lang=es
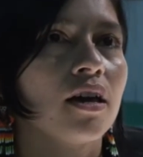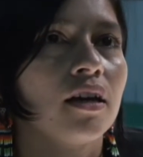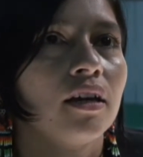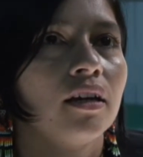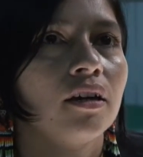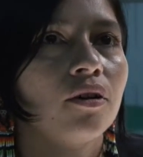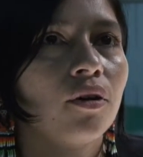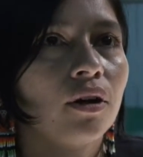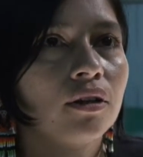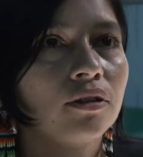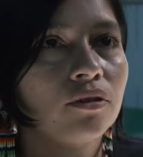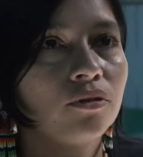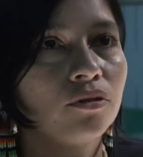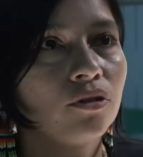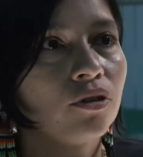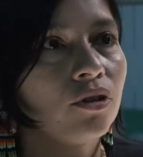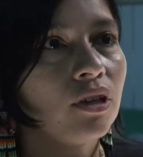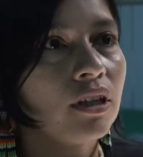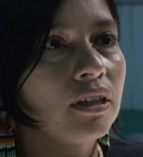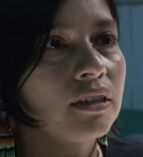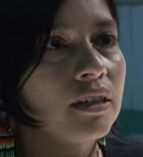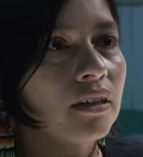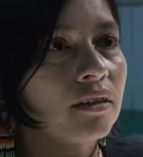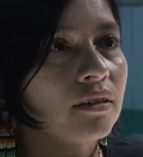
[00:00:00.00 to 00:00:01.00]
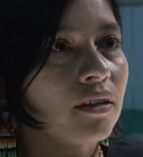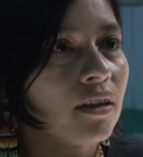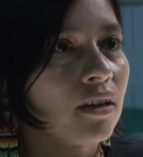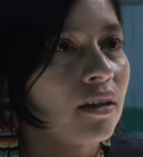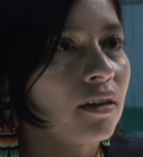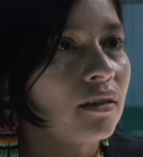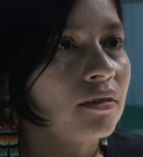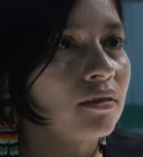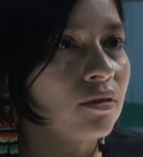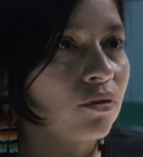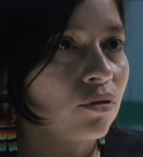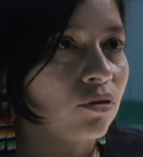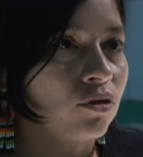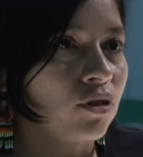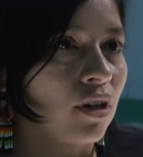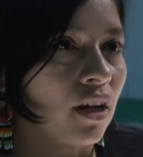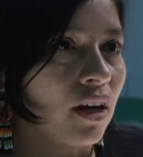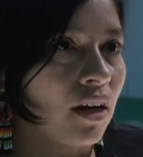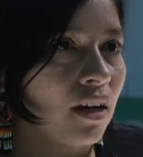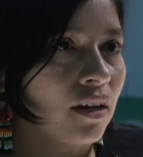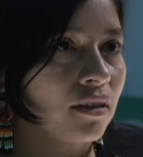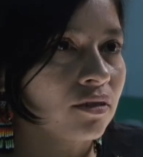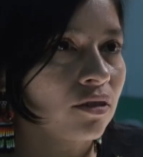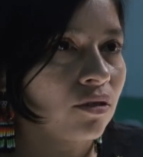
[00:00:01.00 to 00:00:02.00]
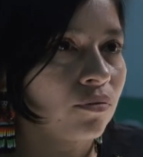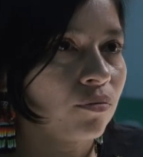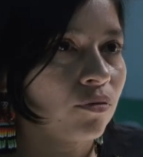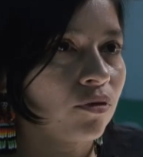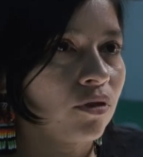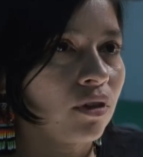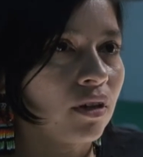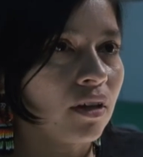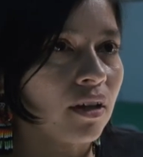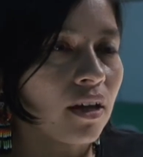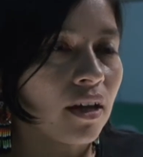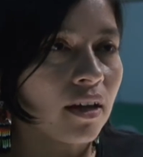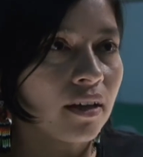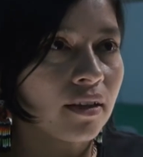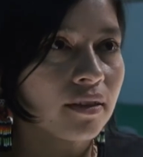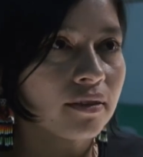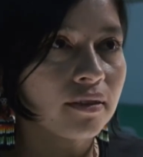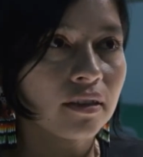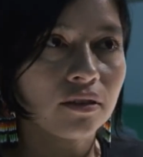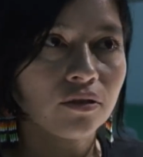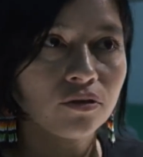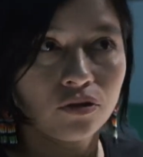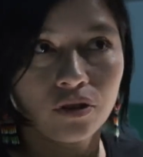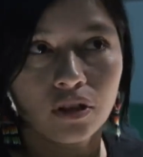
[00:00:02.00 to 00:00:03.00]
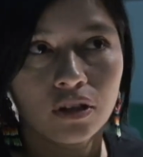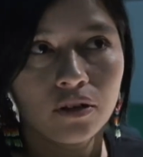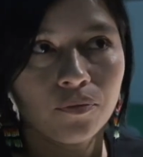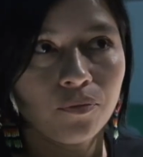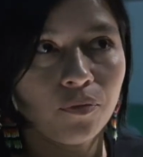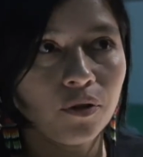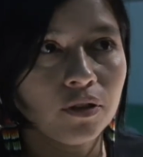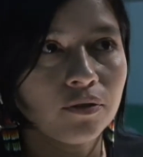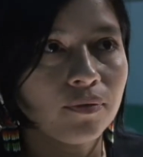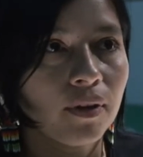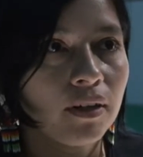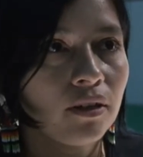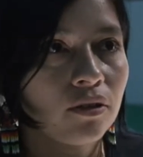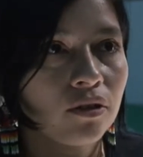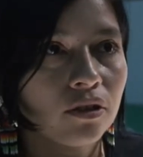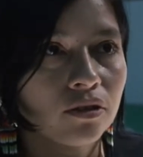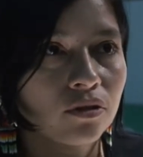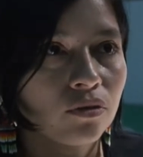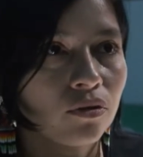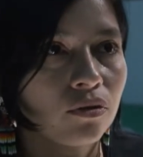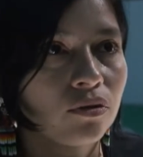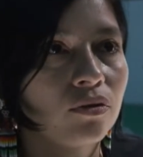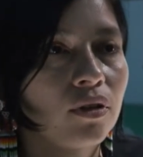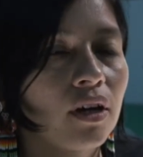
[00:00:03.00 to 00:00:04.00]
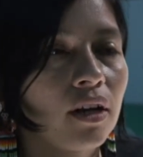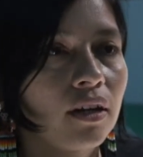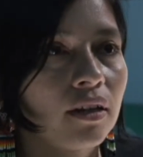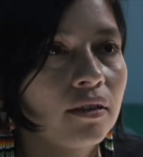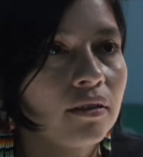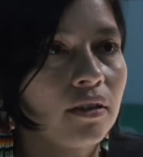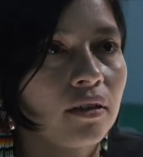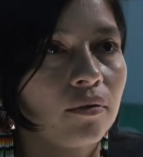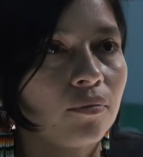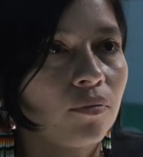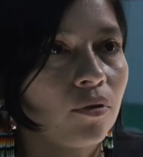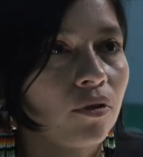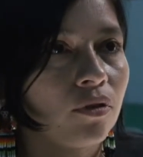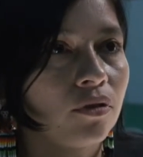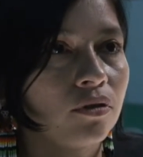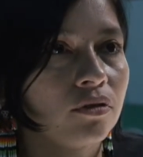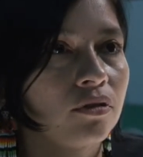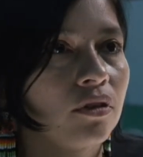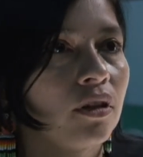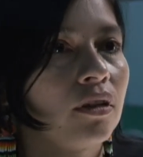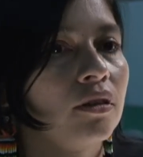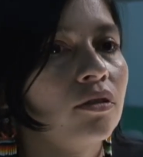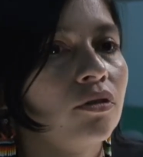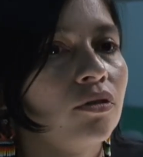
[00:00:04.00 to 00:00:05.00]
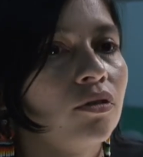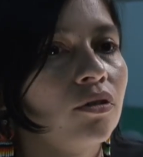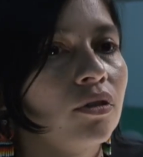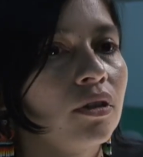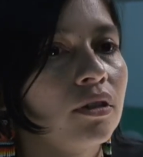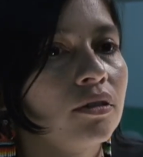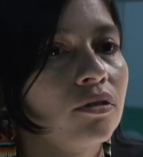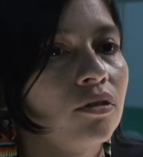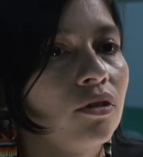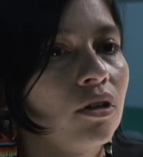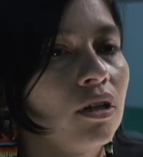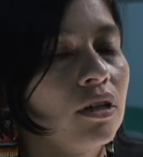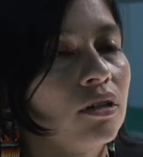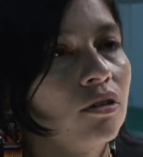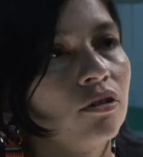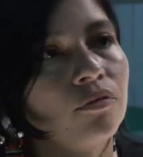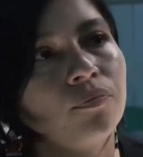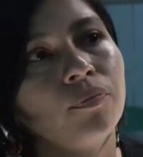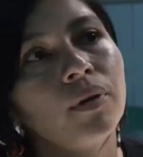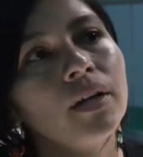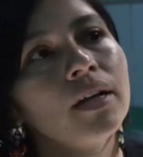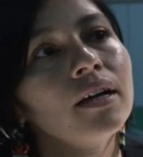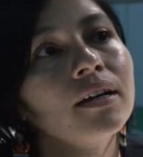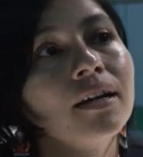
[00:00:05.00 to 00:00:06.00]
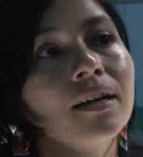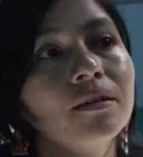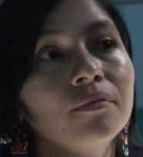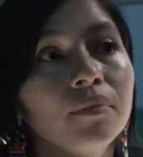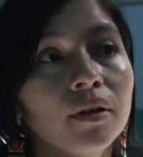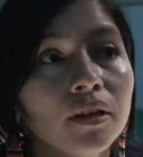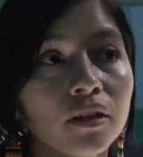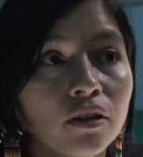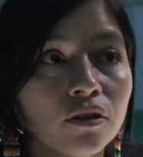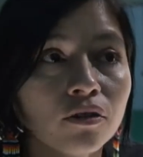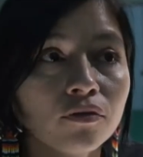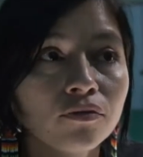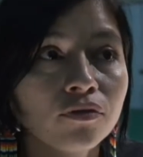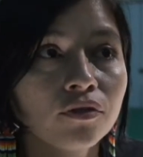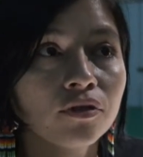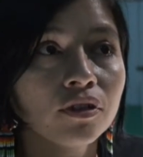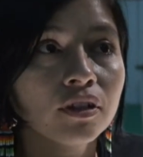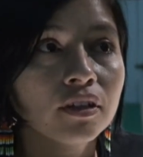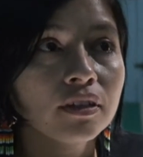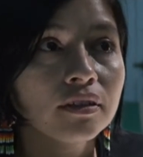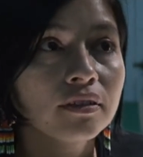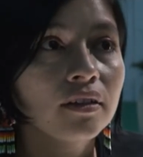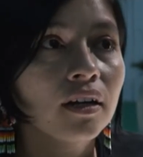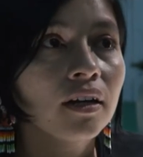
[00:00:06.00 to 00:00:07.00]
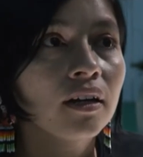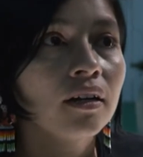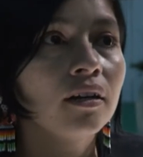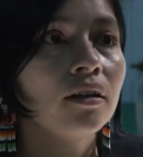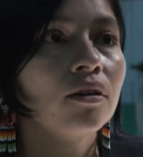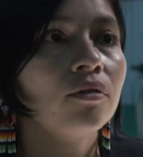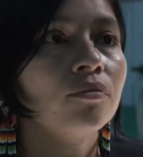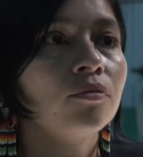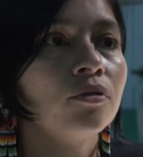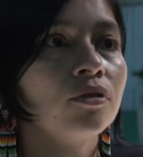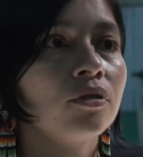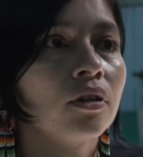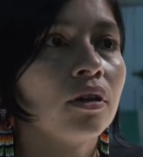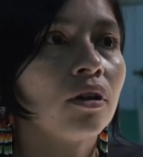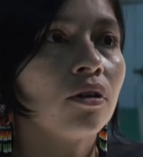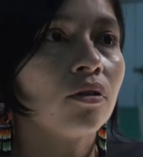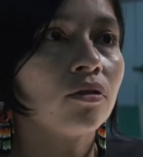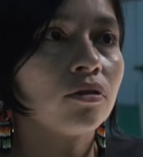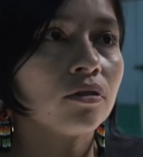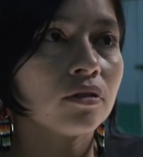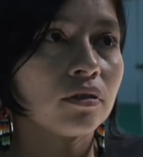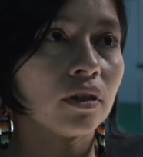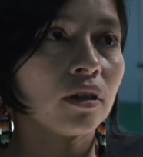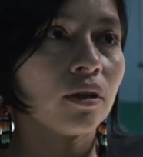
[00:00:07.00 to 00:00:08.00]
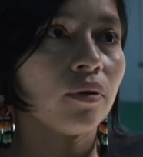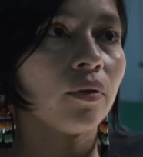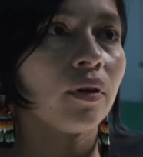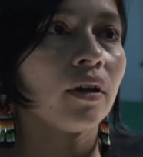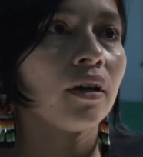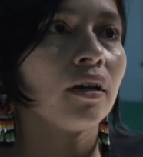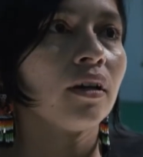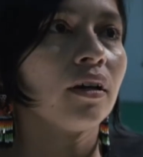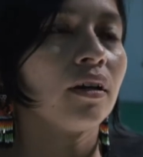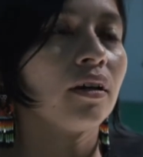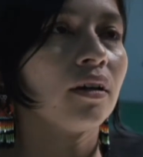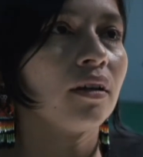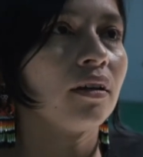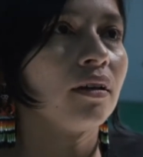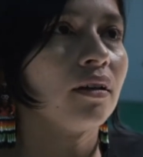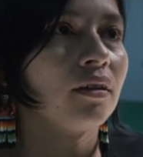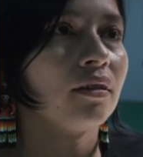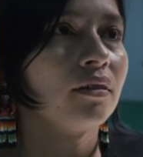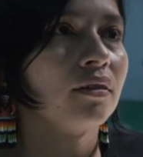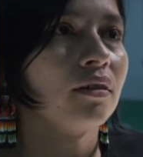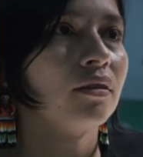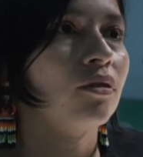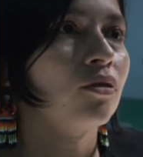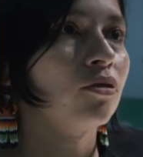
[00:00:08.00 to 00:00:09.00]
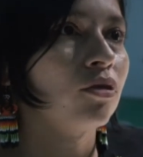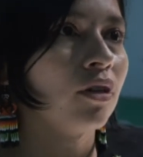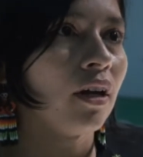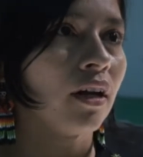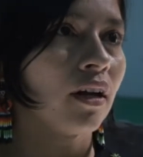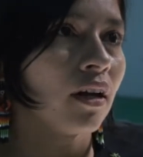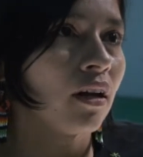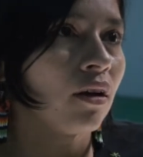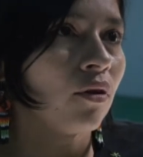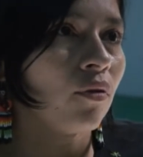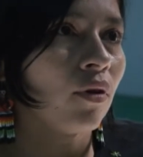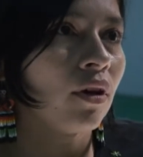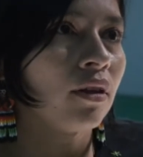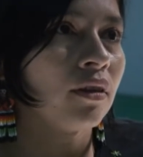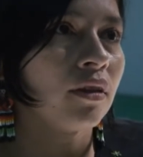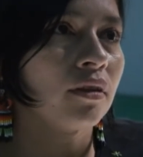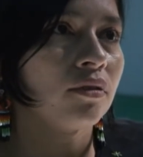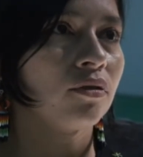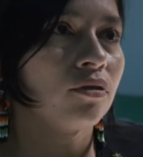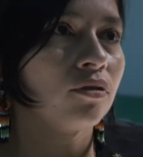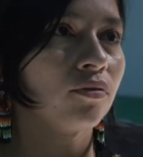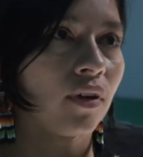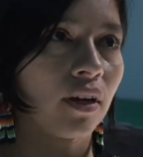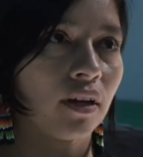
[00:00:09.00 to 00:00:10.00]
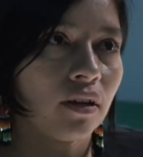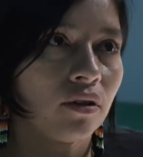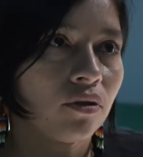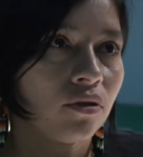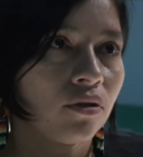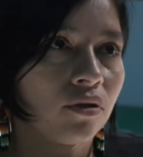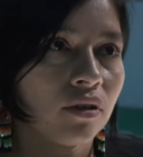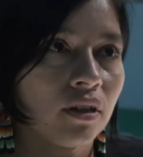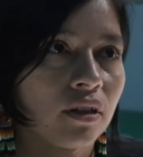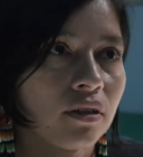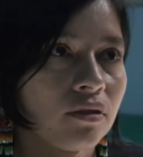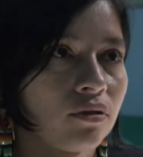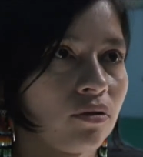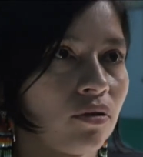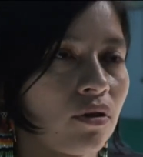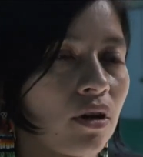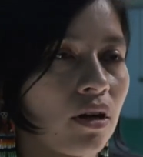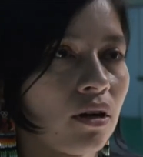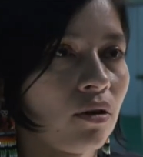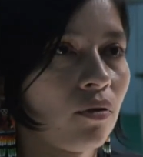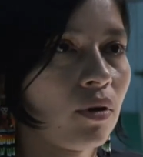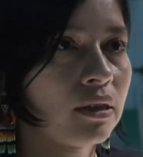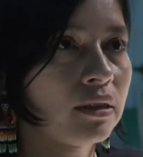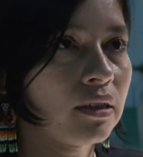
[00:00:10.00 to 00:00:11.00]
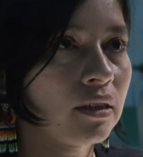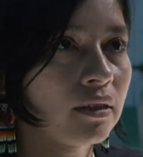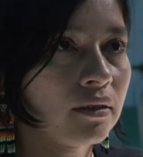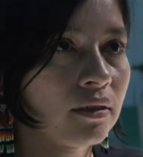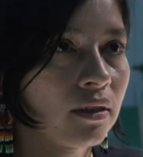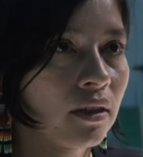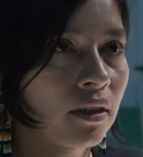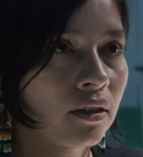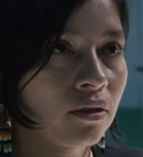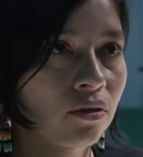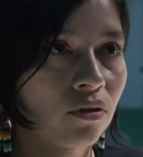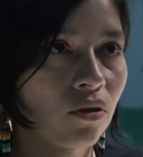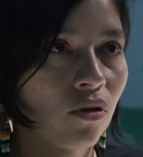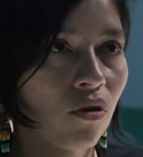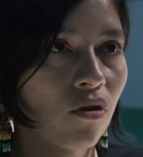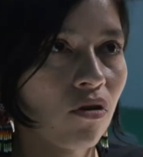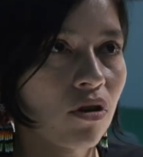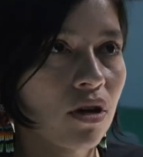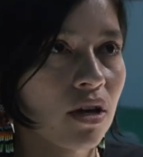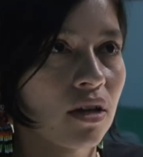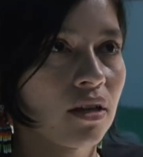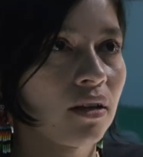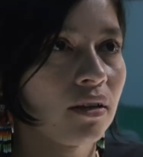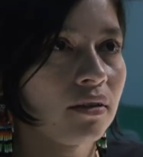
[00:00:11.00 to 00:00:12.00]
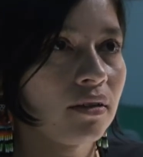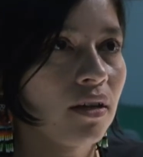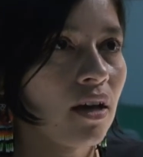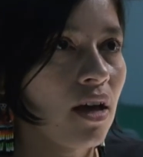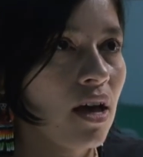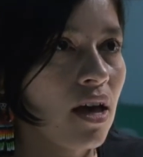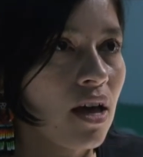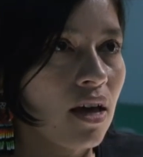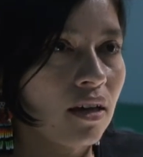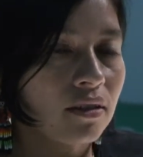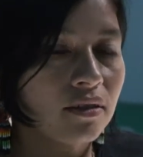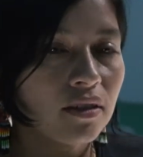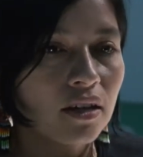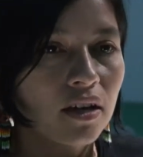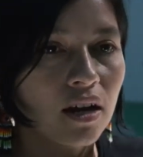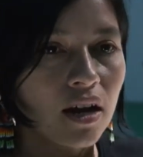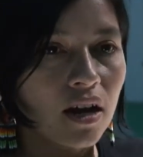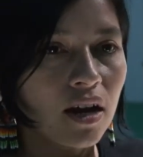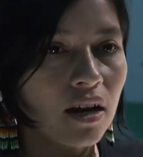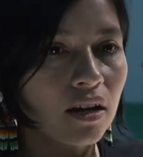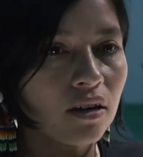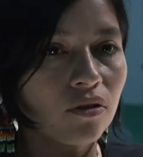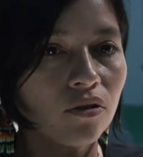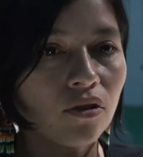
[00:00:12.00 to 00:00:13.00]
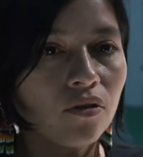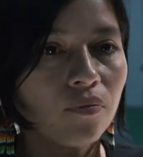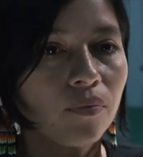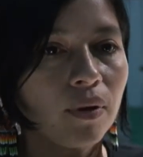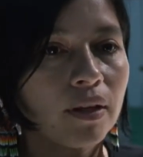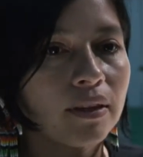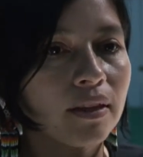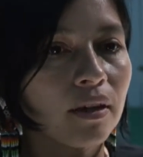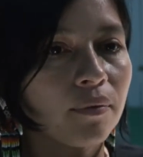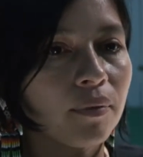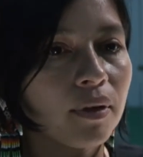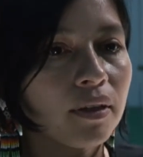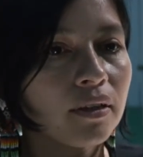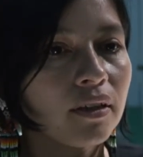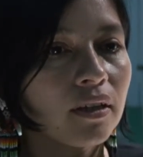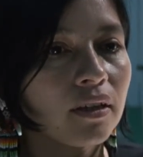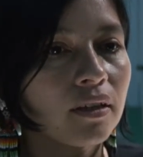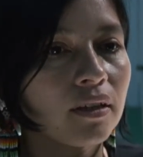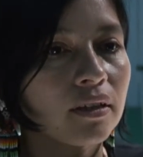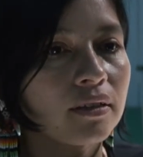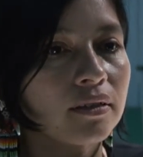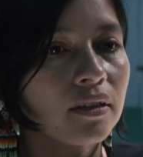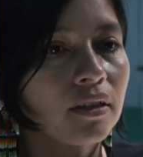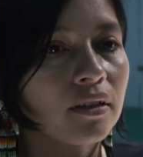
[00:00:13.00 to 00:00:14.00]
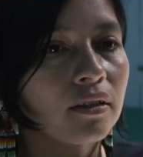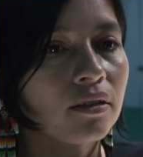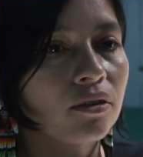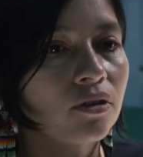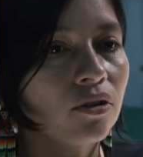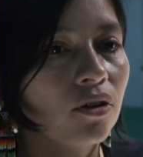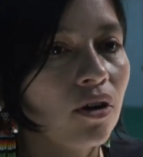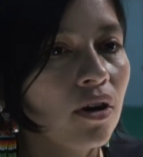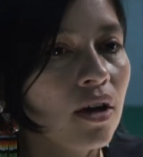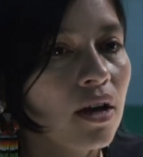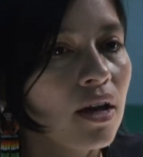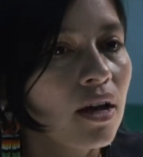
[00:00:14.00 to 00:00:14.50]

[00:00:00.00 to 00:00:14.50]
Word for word: Y cuando uno dice eh, escuchar a las comunidades, ellos tienen pues valores culturales del bosque y todo eso, y no implica que el manejo forestal como se concibe eh, no tenga en cuenta esos valores o algo así, ¿cierto? O que sea algo completamente distinto.